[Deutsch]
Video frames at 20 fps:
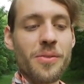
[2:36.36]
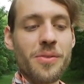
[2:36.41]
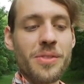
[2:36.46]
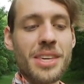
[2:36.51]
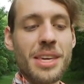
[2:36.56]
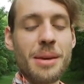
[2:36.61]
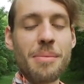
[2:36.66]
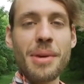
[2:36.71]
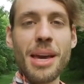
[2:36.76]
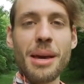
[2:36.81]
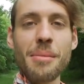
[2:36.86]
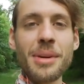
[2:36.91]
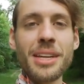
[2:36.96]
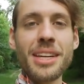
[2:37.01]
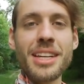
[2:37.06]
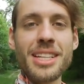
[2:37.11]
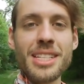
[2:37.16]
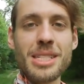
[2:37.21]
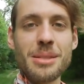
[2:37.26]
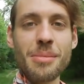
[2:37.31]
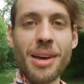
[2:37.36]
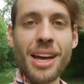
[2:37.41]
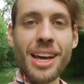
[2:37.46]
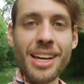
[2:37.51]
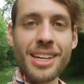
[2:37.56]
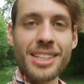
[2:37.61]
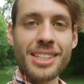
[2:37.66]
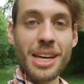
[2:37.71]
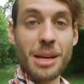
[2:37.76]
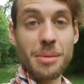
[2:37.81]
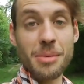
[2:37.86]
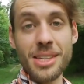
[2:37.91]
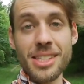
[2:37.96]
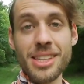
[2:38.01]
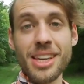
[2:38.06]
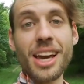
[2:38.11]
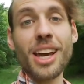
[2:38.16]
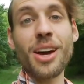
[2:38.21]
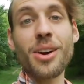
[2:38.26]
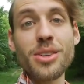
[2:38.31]
je mehr man das macht, habe
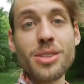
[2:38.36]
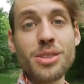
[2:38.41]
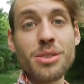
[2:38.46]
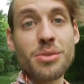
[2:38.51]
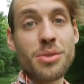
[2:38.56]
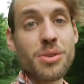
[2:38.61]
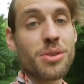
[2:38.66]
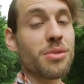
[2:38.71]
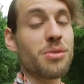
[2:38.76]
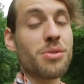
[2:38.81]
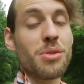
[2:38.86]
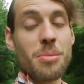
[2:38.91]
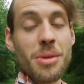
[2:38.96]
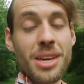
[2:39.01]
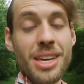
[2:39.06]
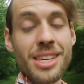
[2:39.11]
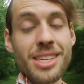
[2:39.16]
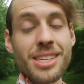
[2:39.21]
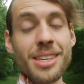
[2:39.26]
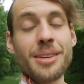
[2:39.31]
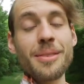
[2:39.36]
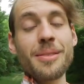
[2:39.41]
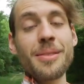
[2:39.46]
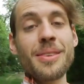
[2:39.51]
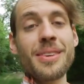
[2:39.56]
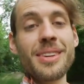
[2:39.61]
ich herausgefunden für mich,